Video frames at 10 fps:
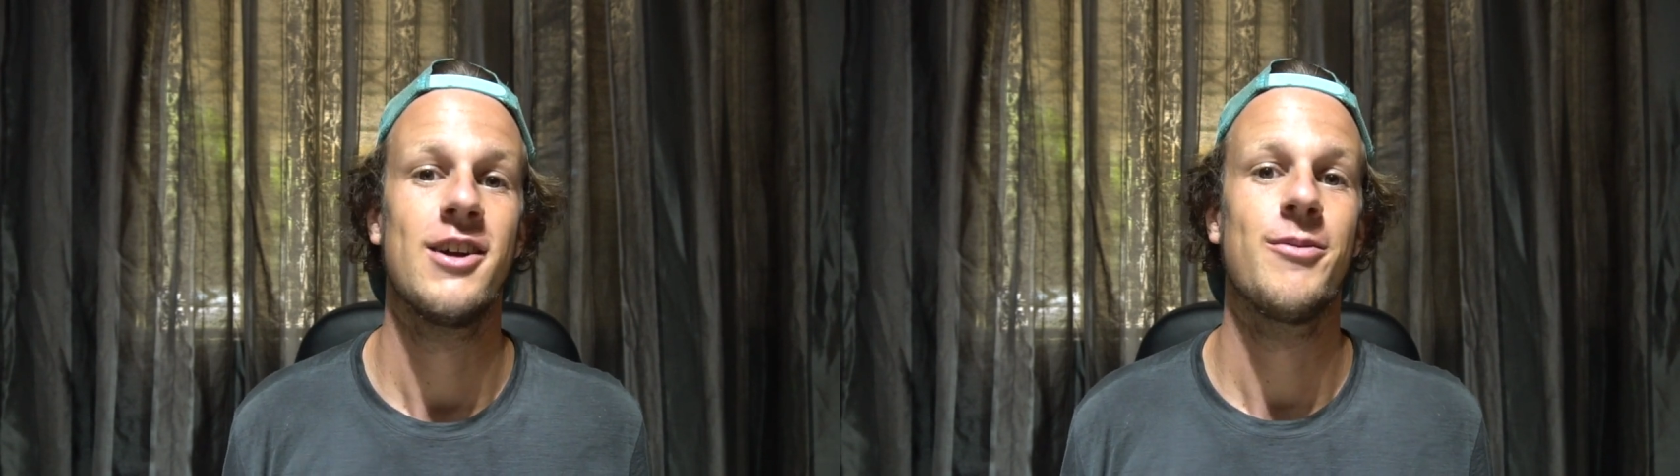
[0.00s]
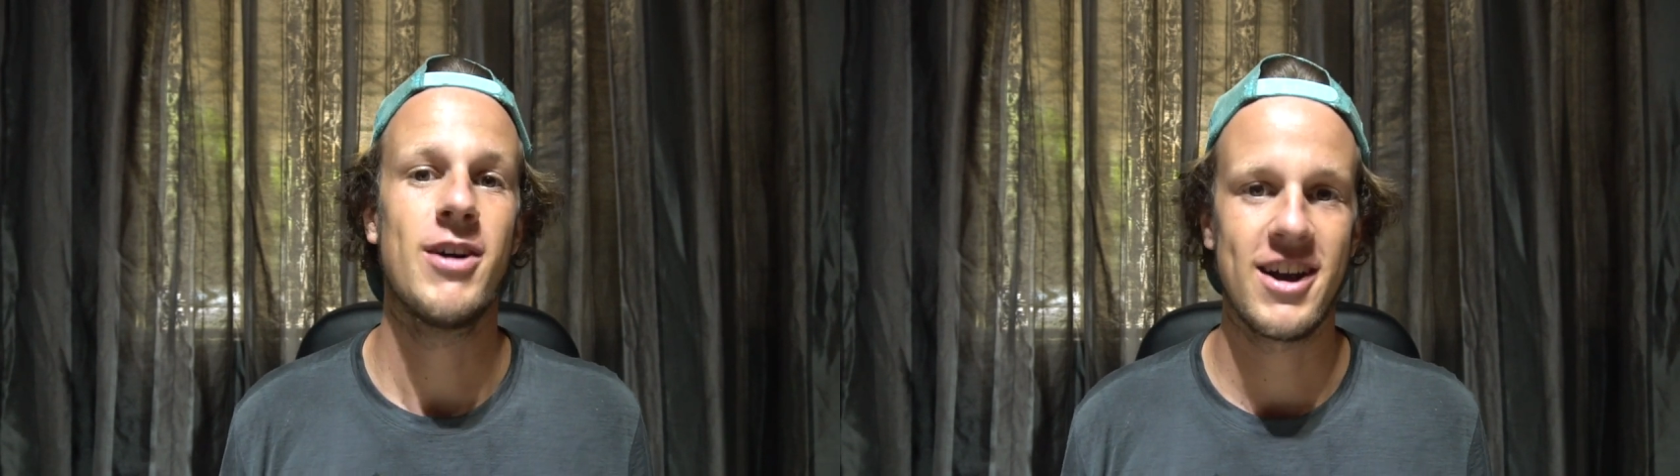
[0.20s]

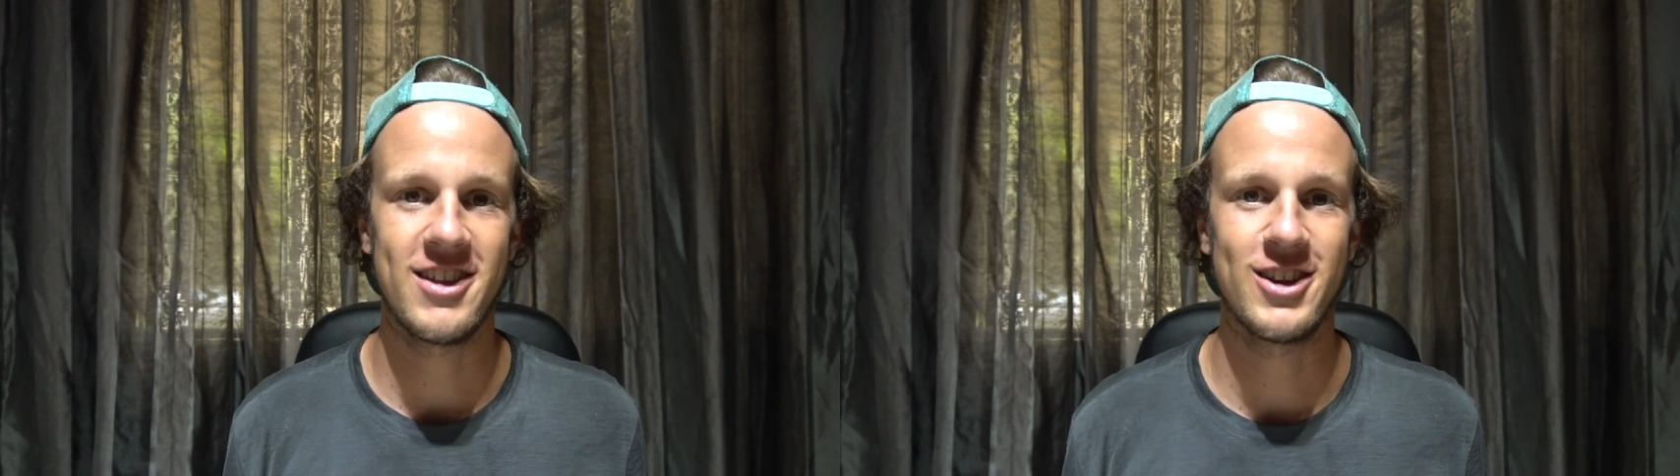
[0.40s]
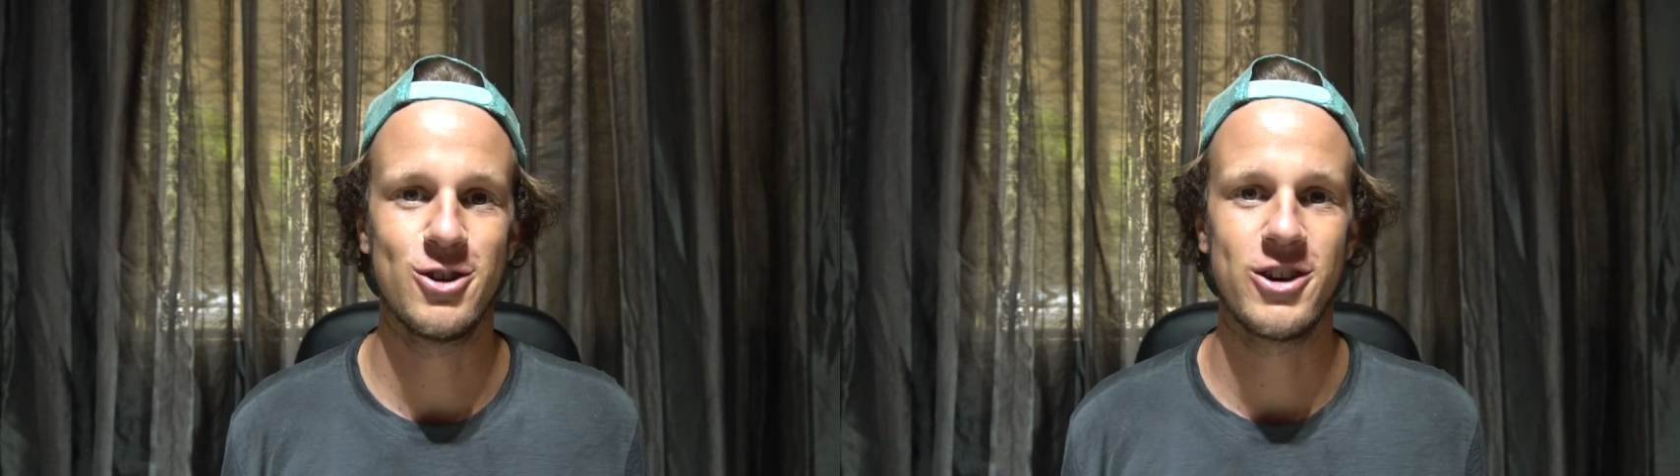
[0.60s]
weiß
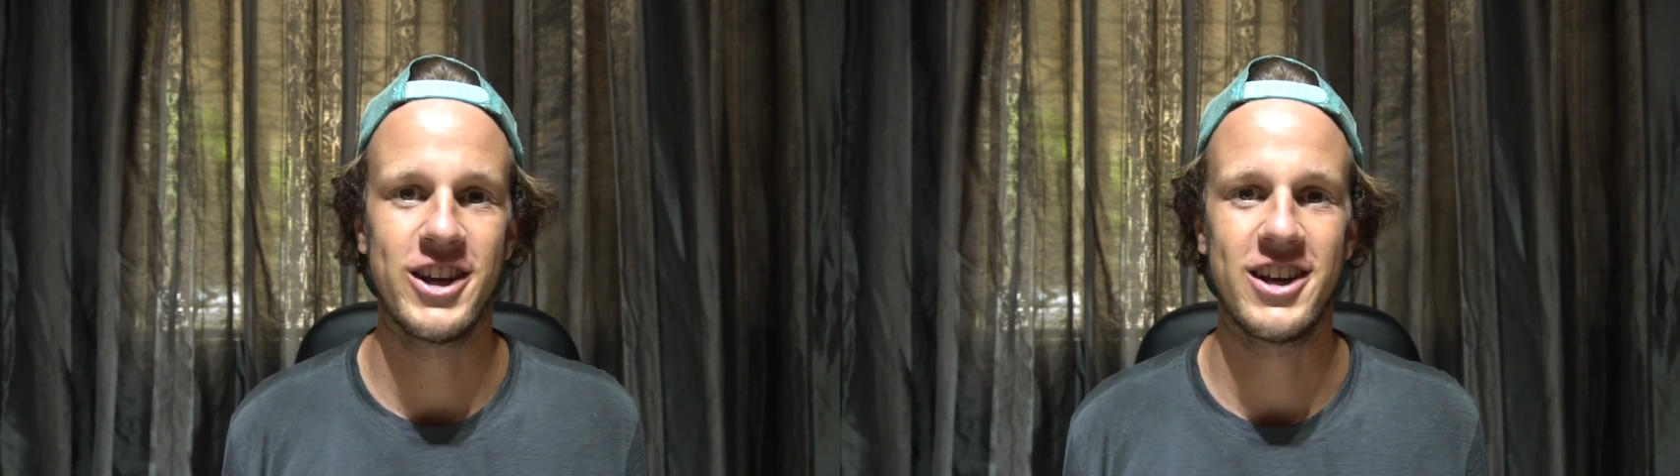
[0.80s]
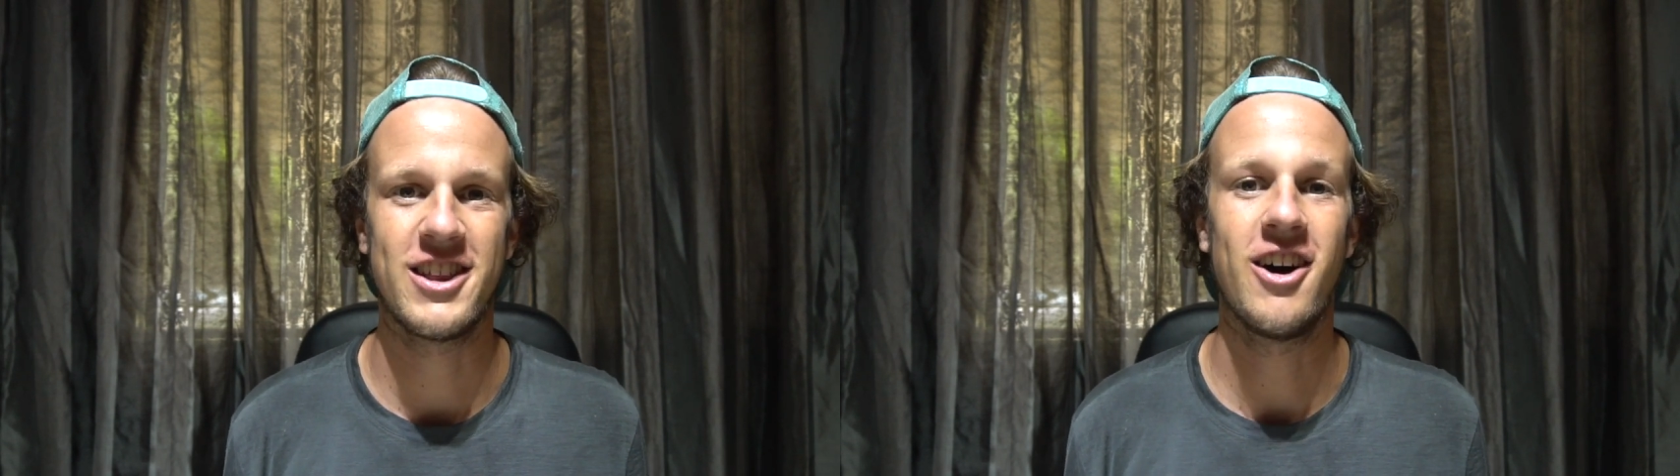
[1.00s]
ich noch
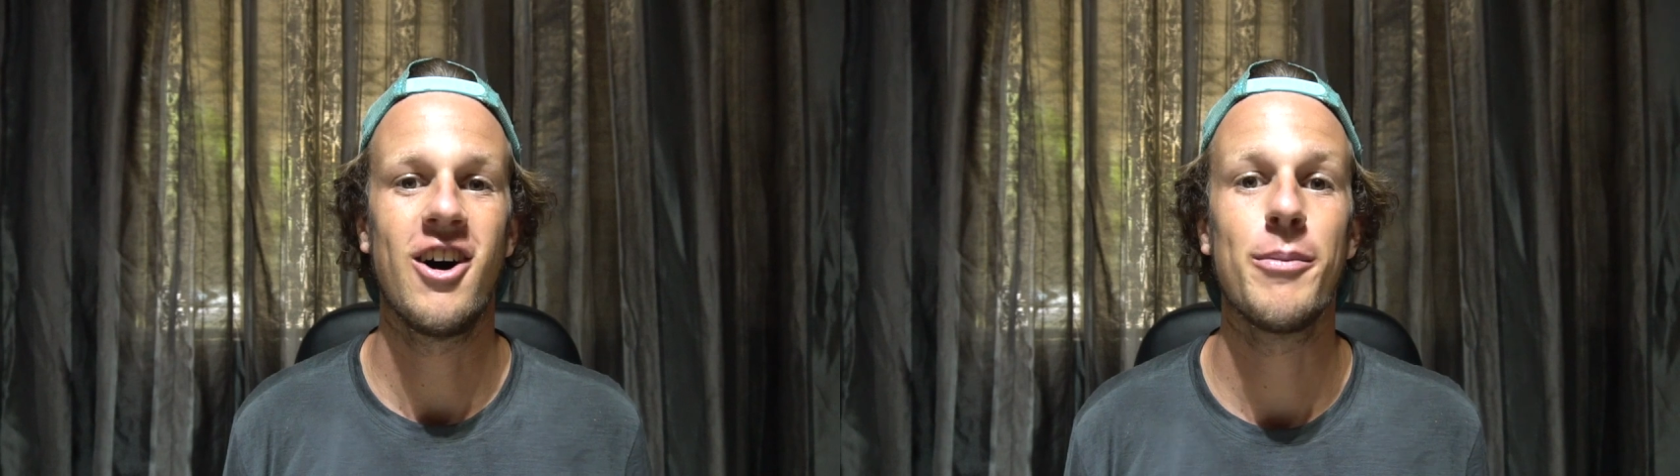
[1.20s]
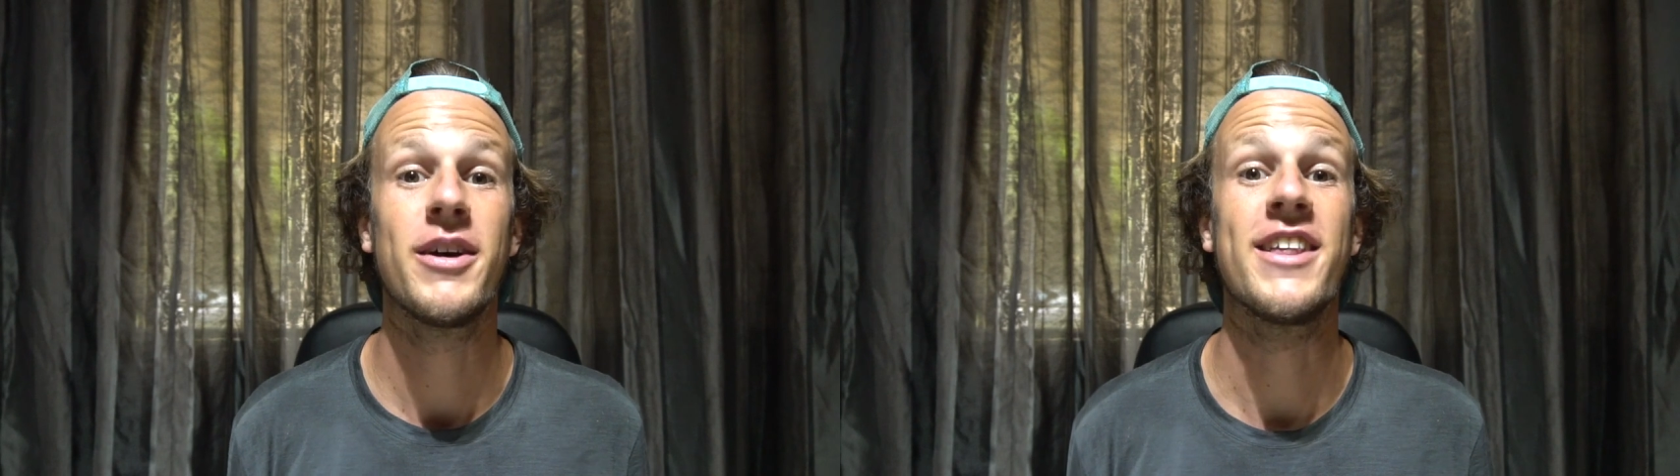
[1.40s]
nicht, aber